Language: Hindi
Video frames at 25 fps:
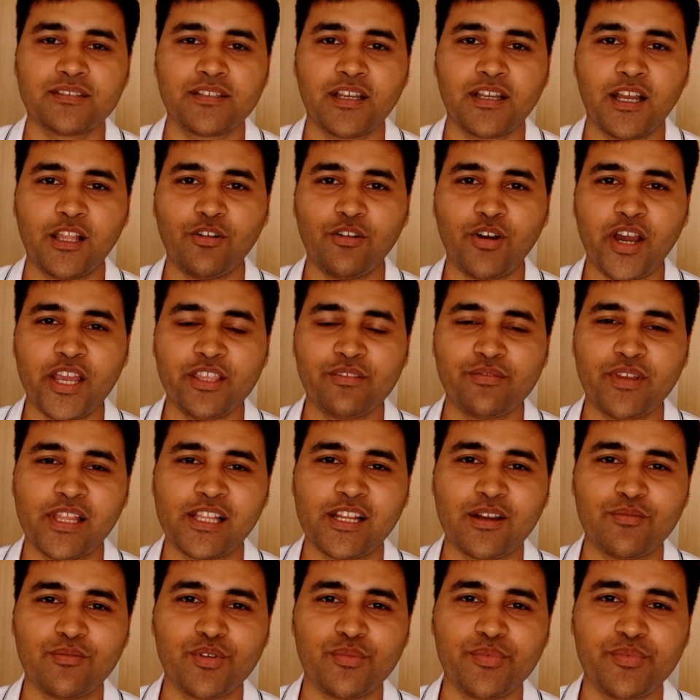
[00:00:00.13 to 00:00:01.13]
हेलो गाइज
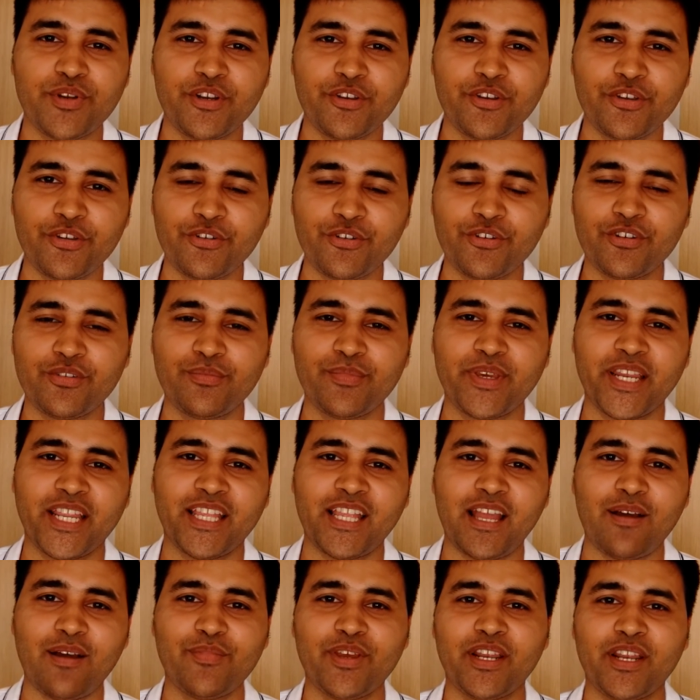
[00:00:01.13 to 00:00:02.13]
वेलकम टू विंडो शूट्स मेरा
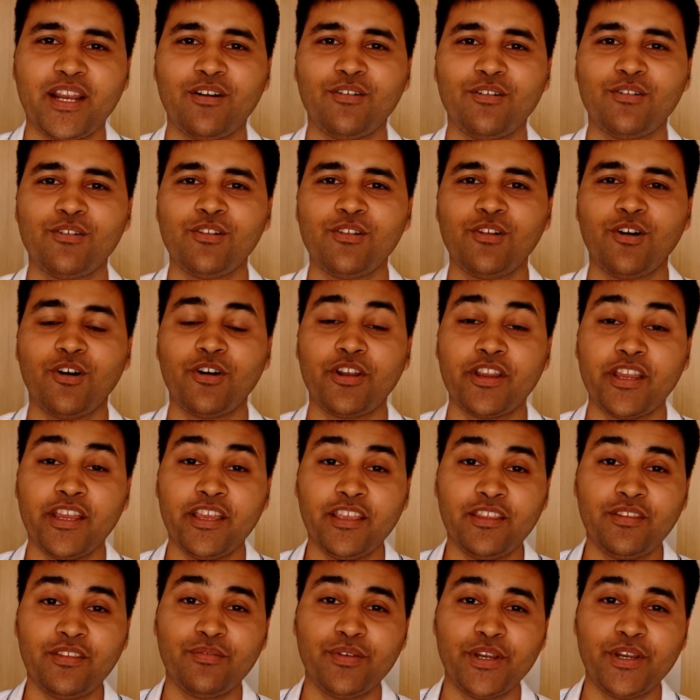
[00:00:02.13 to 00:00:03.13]
नाम है राहुल और
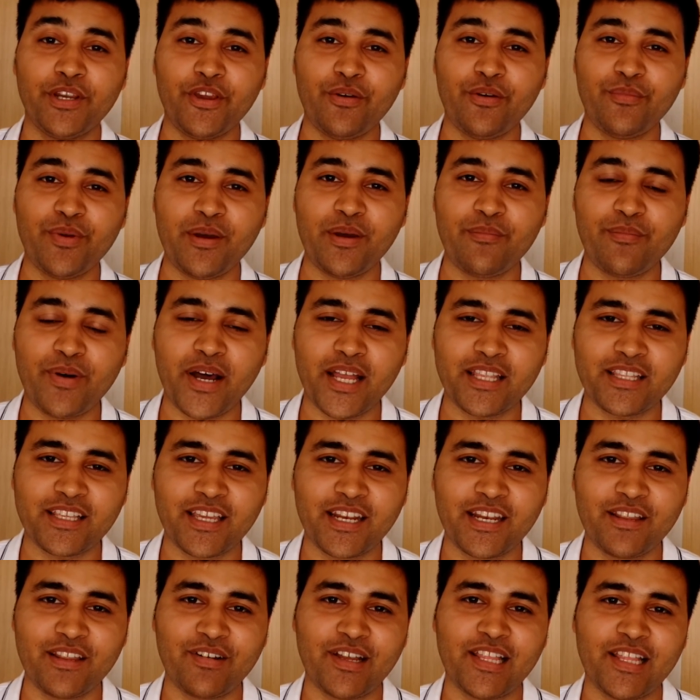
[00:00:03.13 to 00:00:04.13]
इस वीडियो में हम बात
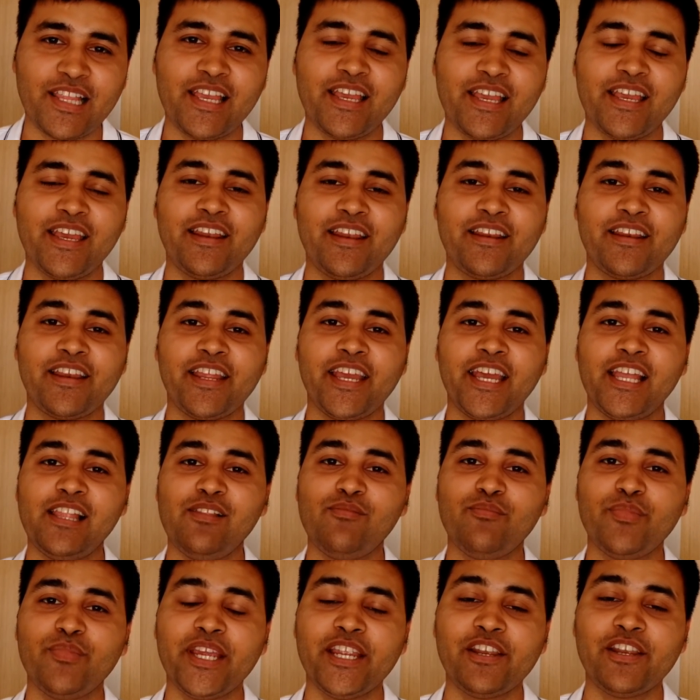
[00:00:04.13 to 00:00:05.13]
करने वाले हैं रियल
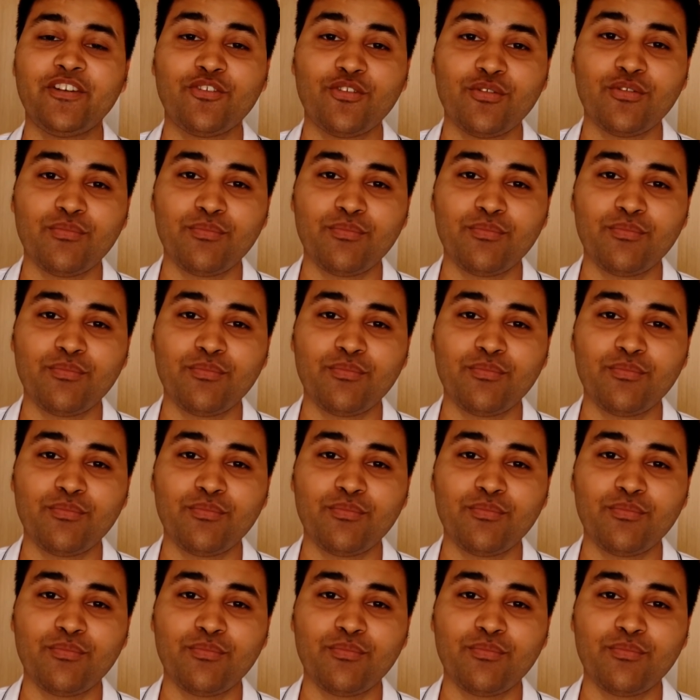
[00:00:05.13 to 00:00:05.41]
मी टू